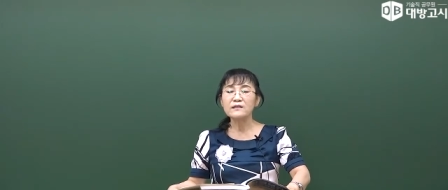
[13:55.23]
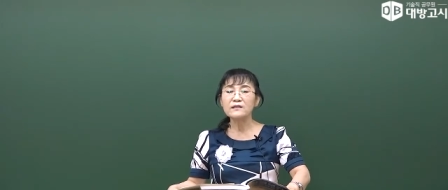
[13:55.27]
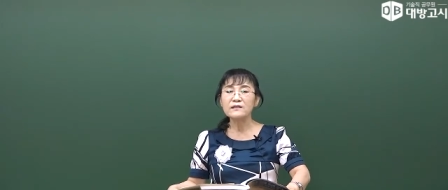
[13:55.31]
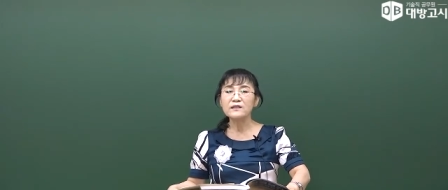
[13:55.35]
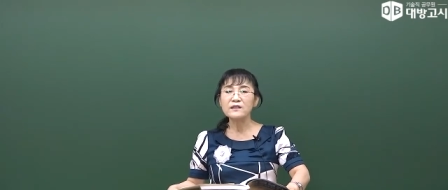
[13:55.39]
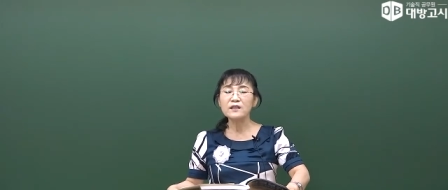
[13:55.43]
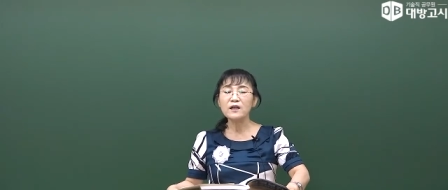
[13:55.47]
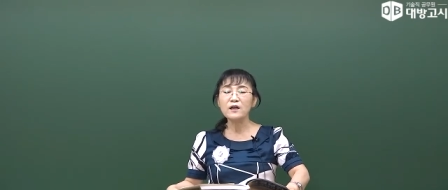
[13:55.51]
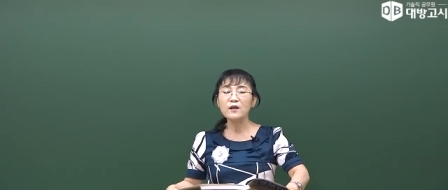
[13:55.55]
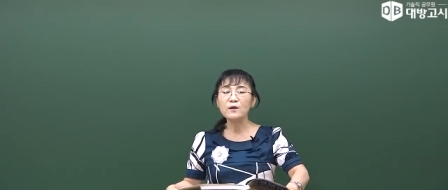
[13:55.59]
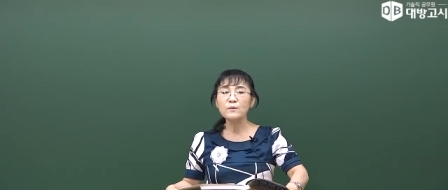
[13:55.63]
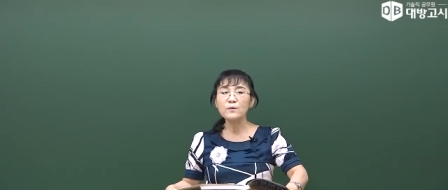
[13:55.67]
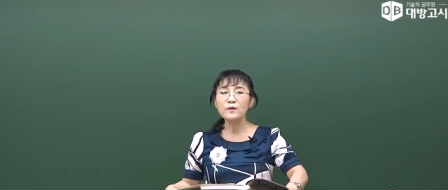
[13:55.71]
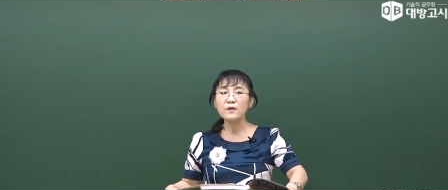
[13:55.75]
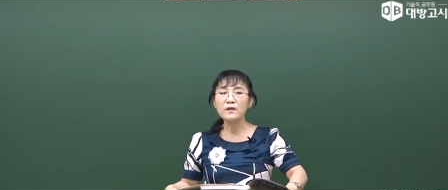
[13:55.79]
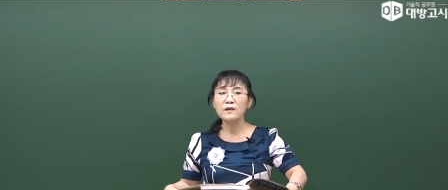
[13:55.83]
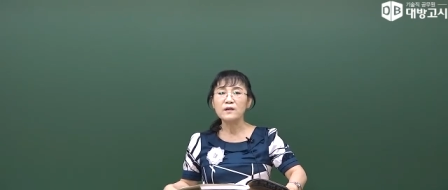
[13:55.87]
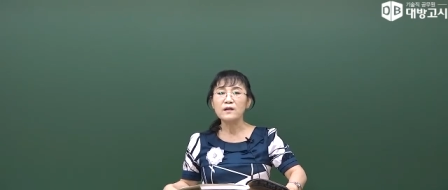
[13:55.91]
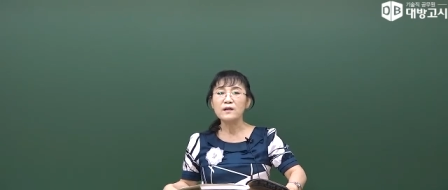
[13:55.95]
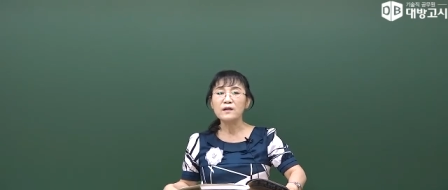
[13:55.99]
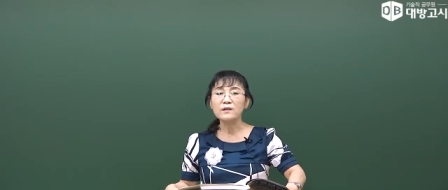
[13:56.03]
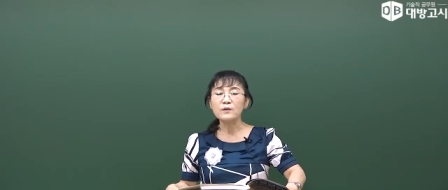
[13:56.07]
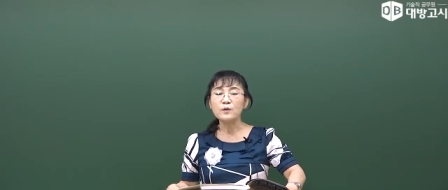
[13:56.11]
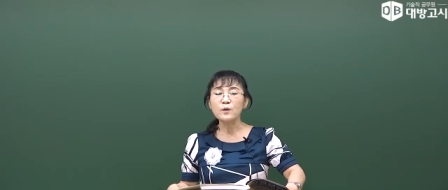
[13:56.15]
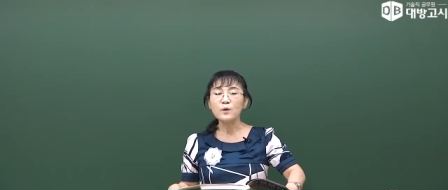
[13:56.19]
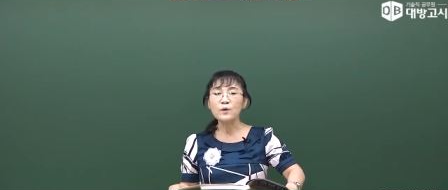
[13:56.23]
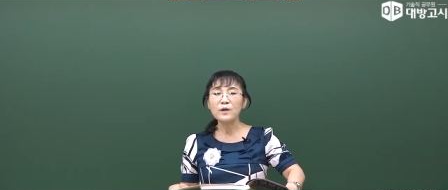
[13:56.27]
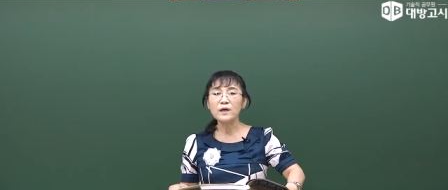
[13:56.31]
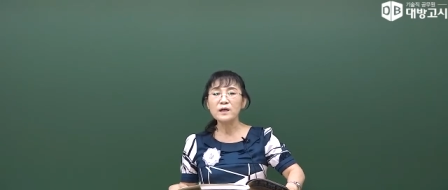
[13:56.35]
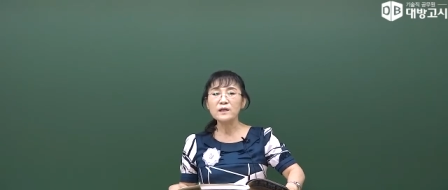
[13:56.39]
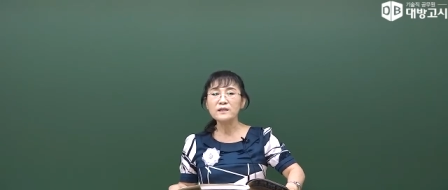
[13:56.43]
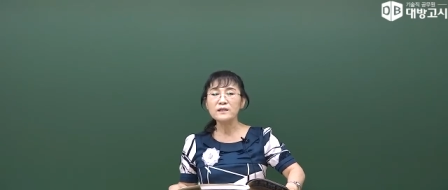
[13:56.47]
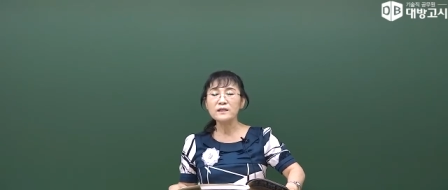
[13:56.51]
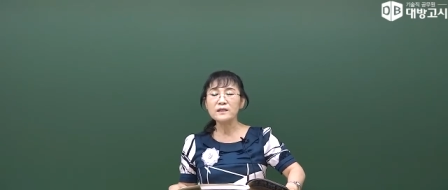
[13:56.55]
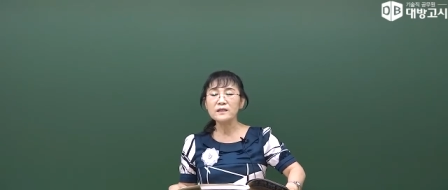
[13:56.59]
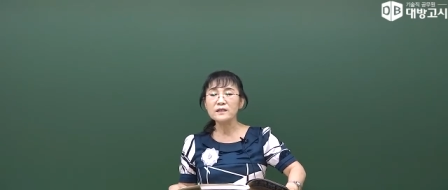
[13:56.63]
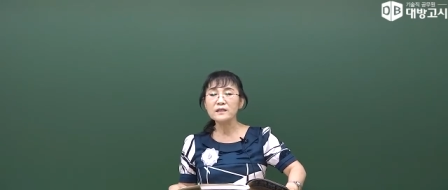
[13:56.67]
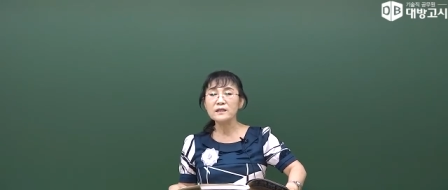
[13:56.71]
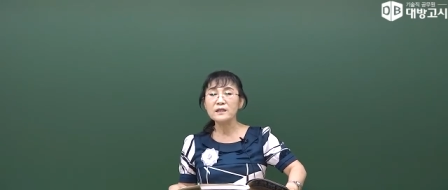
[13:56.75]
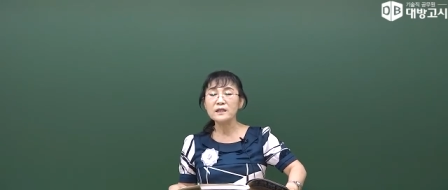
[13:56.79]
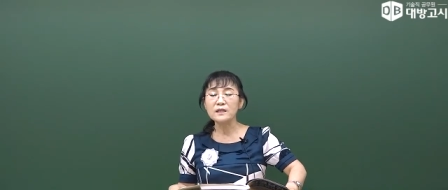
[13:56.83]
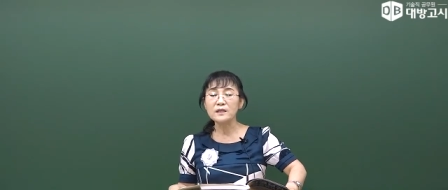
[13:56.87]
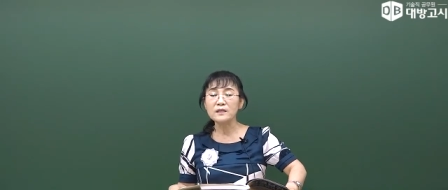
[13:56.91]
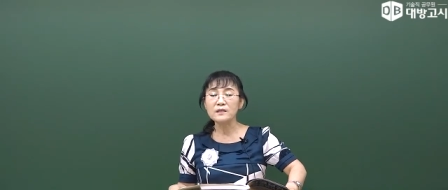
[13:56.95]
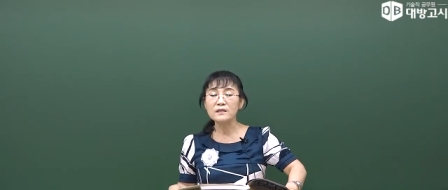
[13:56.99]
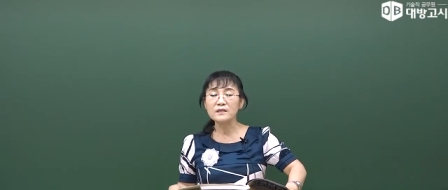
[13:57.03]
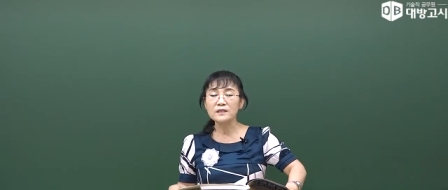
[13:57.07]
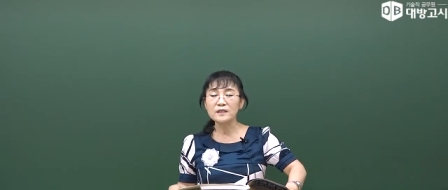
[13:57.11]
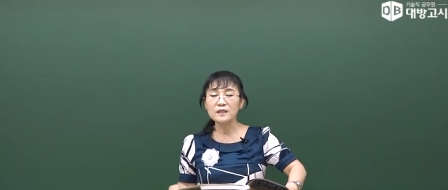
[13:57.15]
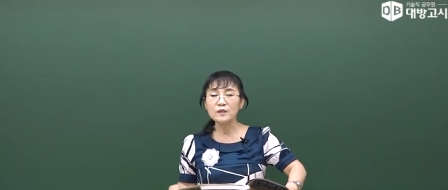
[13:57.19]
시험을
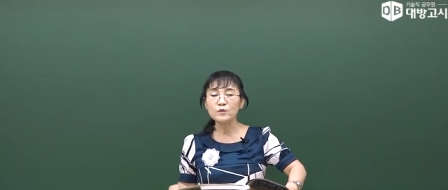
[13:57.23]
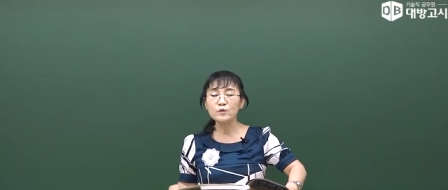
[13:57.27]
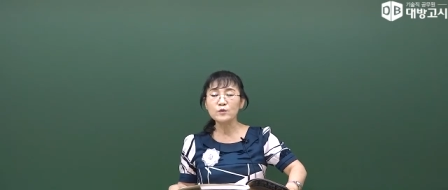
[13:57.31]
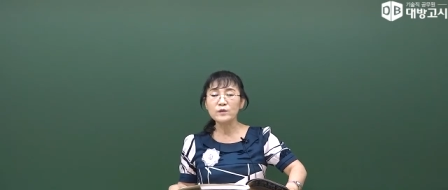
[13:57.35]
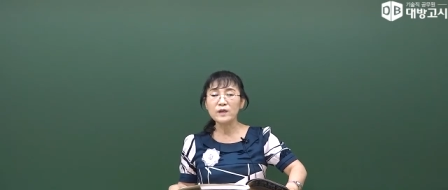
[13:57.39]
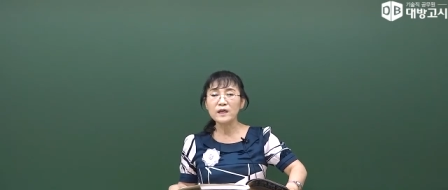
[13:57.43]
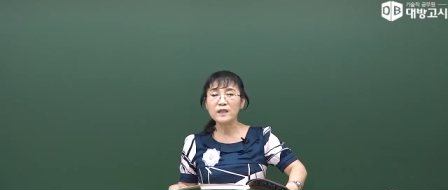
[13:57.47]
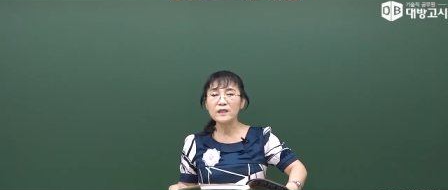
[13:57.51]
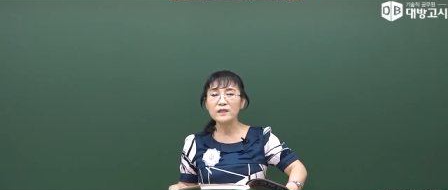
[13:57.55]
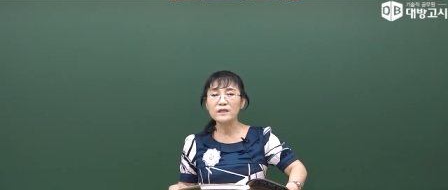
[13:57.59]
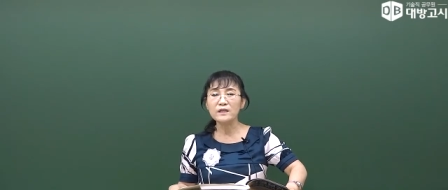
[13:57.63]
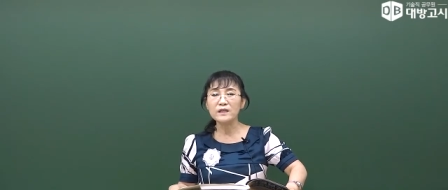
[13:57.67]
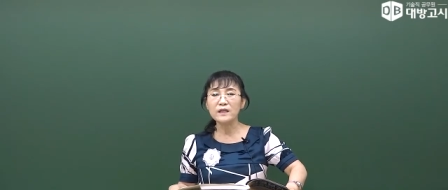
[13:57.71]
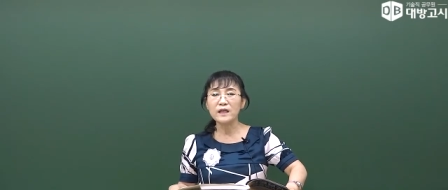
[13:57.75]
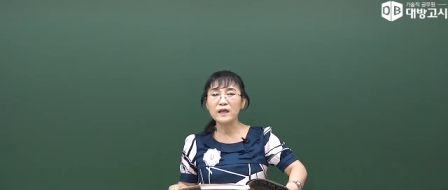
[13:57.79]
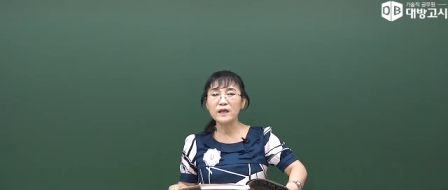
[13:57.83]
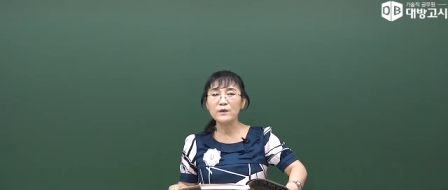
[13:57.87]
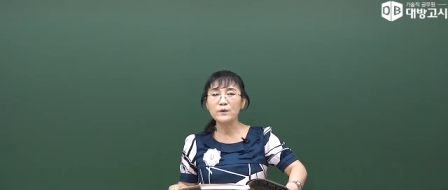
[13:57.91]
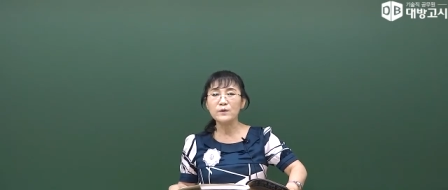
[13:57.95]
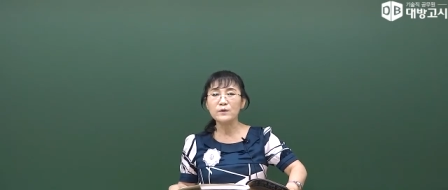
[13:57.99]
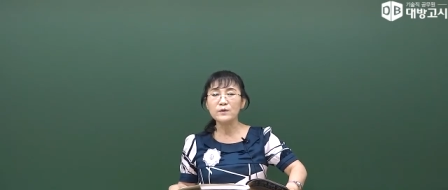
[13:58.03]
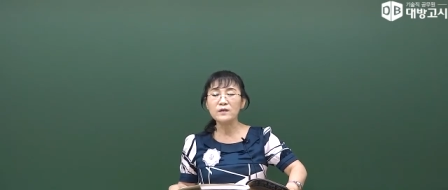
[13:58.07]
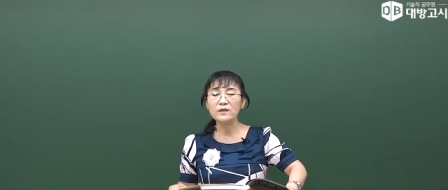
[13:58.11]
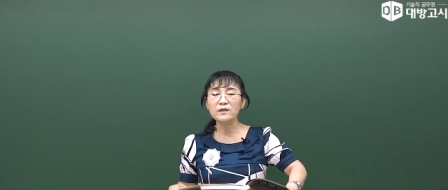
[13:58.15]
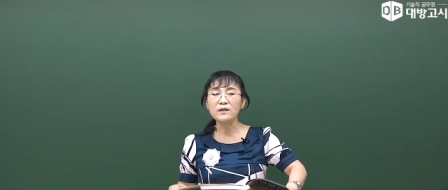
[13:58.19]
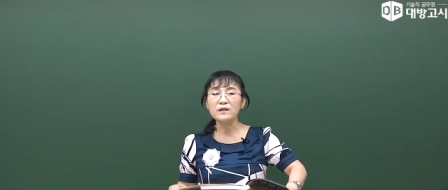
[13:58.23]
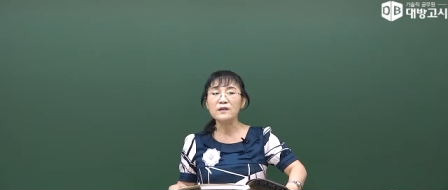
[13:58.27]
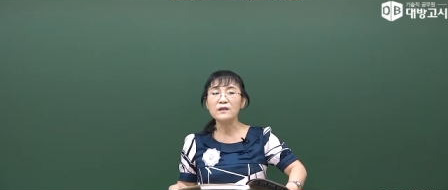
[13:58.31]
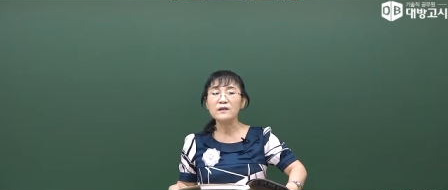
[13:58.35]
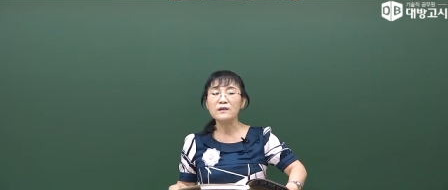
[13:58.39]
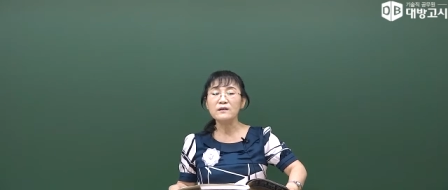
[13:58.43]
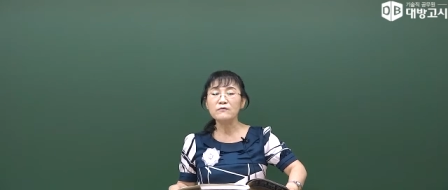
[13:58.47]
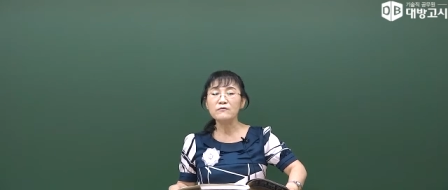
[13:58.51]
똑같이 시중에 있는 내용을